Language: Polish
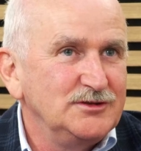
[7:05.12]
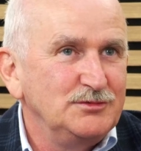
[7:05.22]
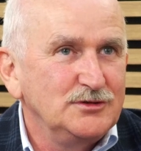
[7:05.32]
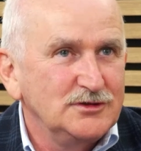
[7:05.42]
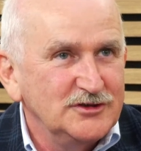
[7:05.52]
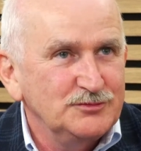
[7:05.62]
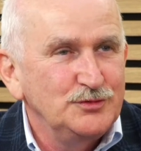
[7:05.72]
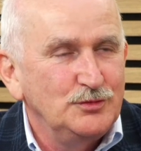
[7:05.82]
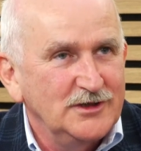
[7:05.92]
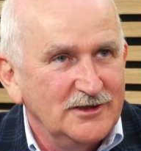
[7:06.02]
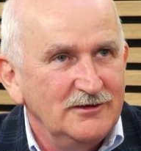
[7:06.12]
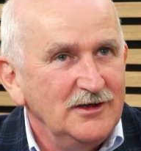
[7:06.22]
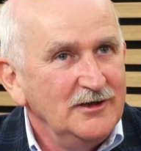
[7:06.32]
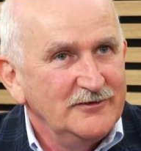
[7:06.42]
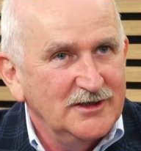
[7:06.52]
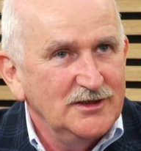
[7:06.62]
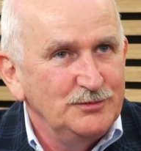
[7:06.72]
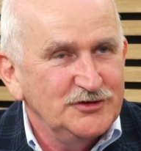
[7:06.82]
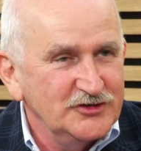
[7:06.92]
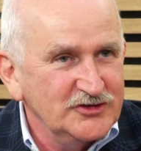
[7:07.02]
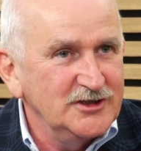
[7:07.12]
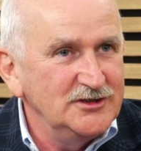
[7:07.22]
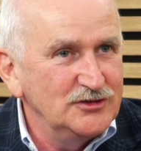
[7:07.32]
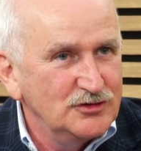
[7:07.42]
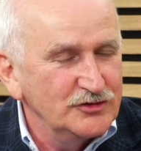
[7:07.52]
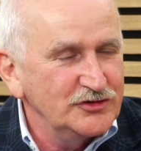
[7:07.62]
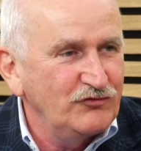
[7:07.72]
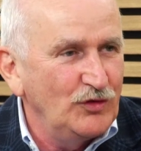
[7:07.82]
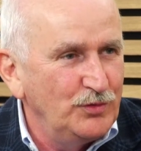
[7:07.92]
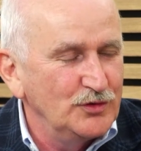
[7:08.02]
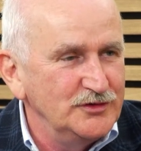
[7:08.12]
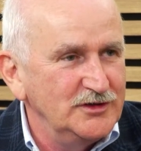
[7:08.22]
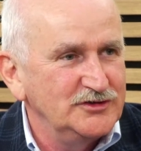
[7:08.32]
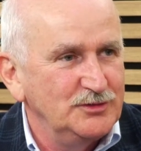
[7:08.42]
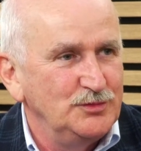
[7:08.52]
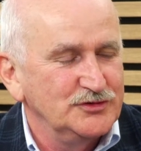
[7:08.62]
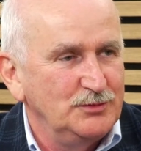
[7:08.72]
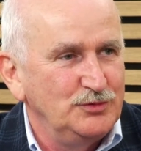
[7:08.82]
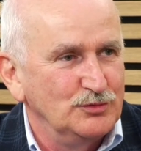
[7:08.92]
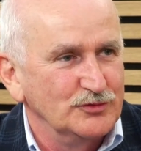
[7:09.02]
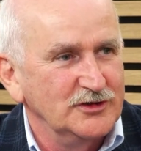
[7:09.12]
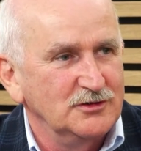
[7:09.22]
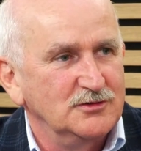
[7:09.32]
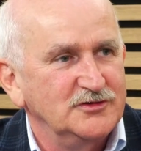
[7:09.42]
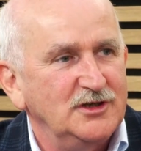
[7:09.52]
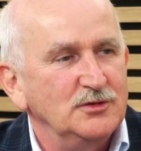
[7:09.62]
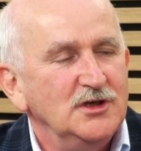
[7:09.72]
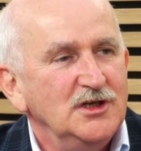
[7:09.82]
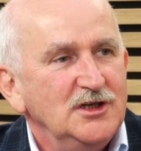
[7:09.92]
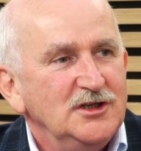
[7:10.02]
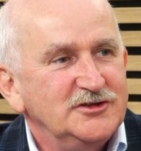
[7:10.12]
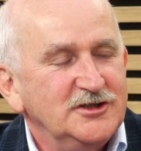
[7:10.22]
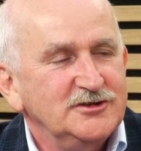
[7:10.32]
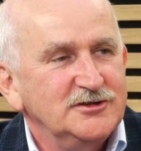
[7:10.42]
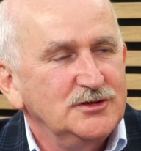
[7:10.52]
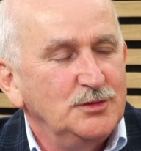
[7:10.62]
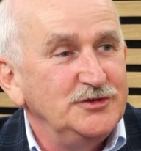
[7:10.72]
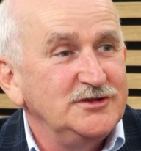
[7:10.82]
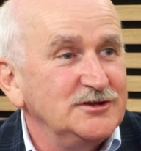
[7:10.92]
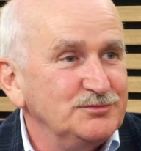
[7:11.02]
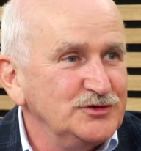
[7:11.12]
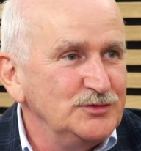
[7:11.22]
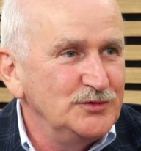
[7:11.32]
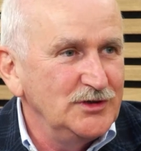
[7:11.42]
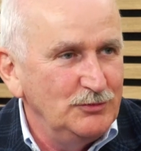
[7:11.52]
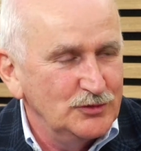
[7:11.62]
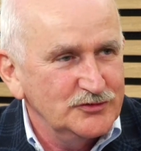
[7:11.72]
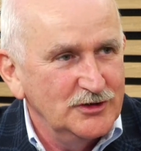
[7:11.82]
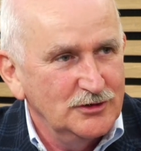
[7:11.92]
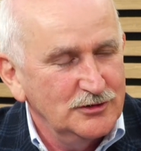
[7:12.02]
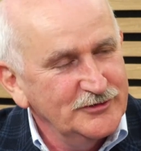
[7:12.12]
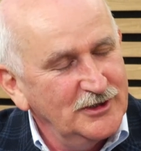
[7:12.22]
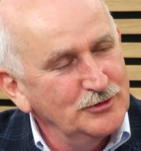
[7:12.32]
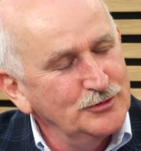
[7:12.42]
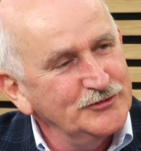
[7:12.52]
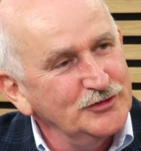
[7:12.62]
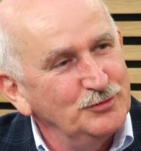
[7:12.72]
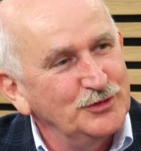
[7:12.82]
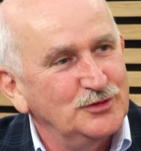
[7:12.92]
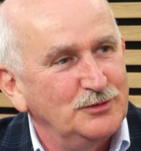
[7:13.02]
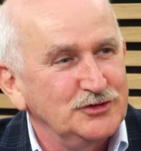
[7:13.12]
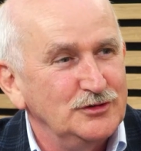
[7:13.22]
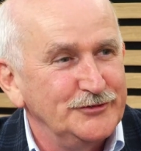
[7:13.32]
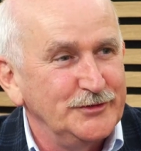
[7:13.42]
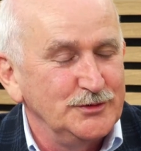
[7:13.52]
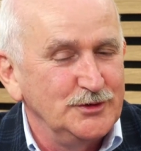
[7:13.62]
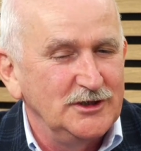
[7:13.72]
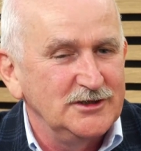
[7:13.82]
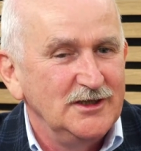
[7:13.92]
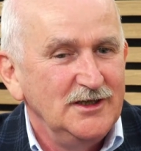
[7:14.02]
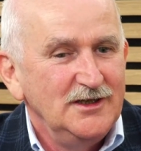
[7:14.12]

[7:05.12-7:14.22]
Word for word: żeby to też było takiej, takiej przestrzeni dość swobodnej, żeby można było różnego rodzaju rzeczy zrobić. Też przyjmujemy różnego rodzaju osoby, które przychodzą do nas.